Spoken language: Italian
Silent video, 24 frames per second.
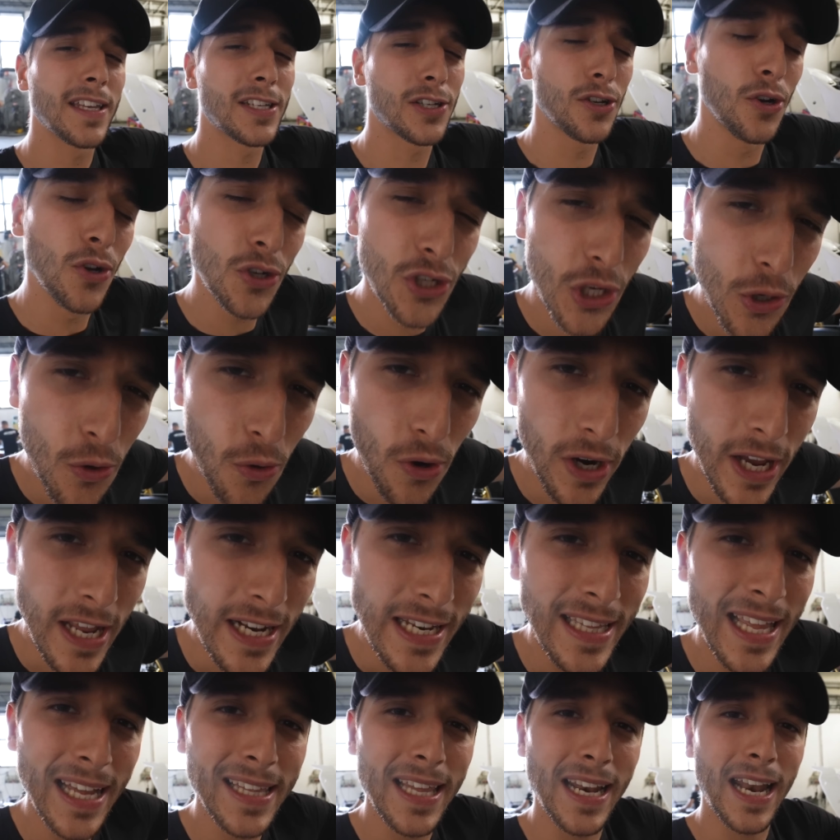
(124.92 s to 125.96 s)
Sono sicuro che
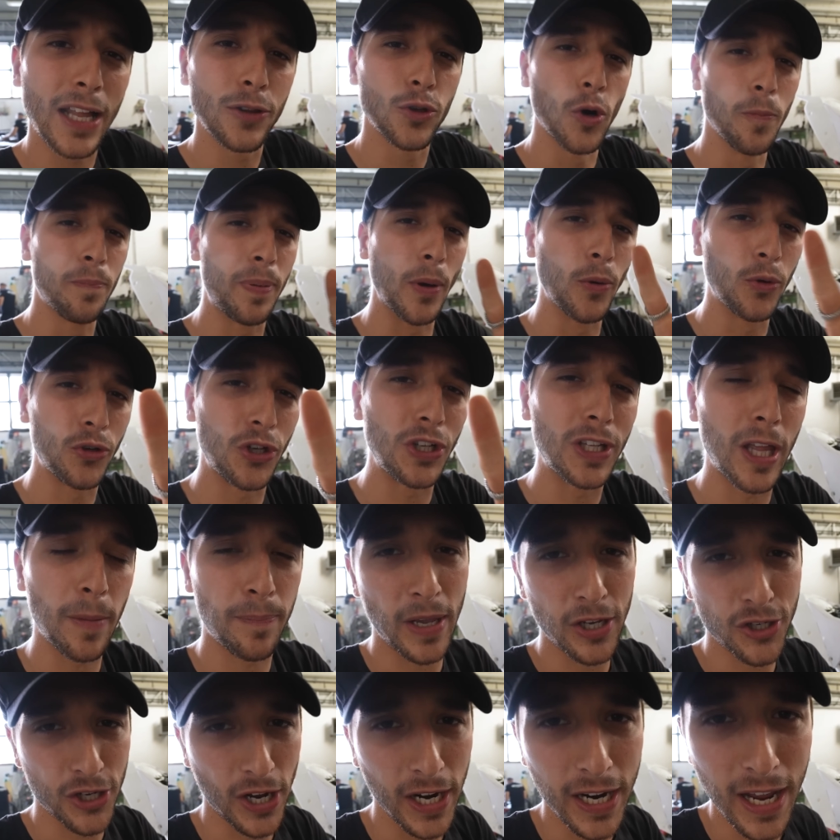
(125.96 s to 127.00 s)
l'idea della doppia uscita
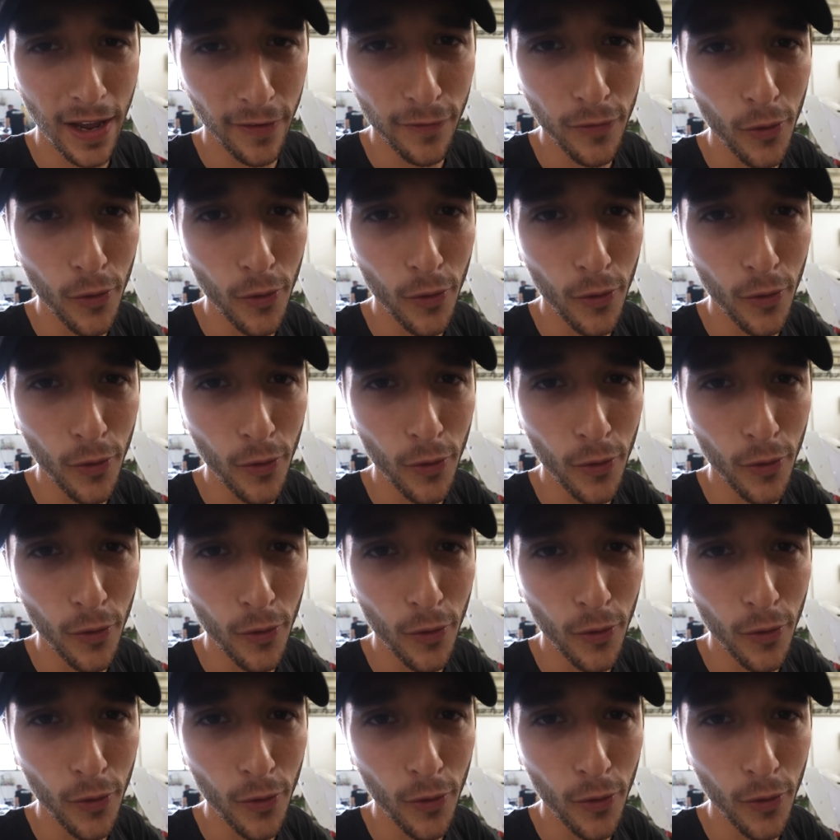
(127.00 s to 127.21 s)
piace anche a